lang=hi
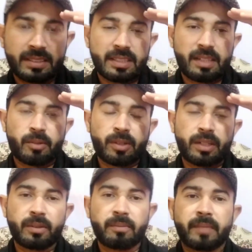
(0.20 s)

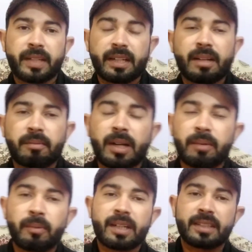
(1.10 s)
असलकुम मेरा नाम
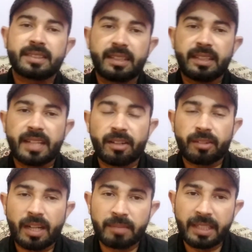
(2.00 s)
अबू बकर सदीक है
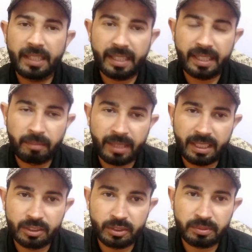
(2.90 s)
और आप देख रहे हैं मेरा
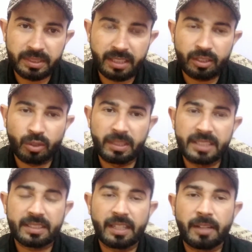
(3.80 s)
यूट्यूब चैनल दुबई
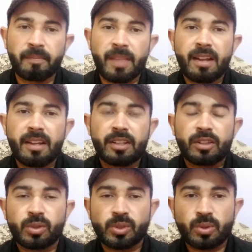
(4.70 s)
स्काई
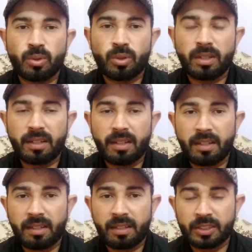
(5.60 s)
दोस्तों
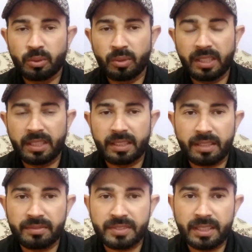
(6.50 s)
ए की
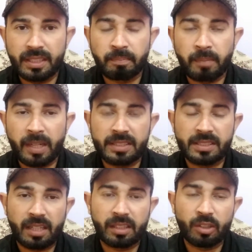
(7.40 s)
तरफ से
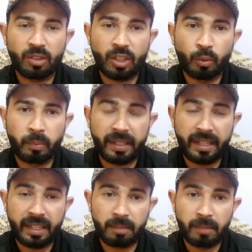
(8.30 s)
पाकिस्तानियों के ऊपर
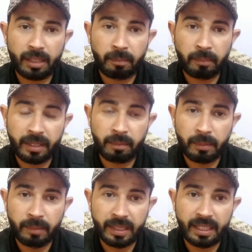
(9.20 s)
एक बार फिर
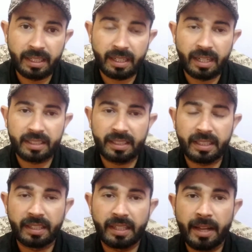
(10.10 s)
पाबंदी लगा दी
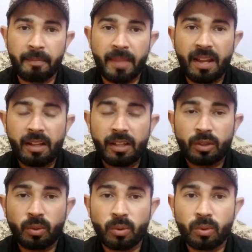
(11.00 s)
गई है
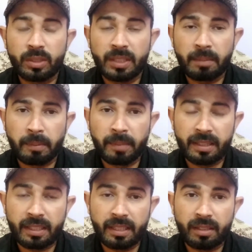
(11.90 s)
तो ये
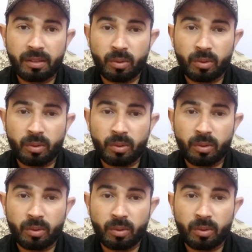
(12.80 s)
पाबंदी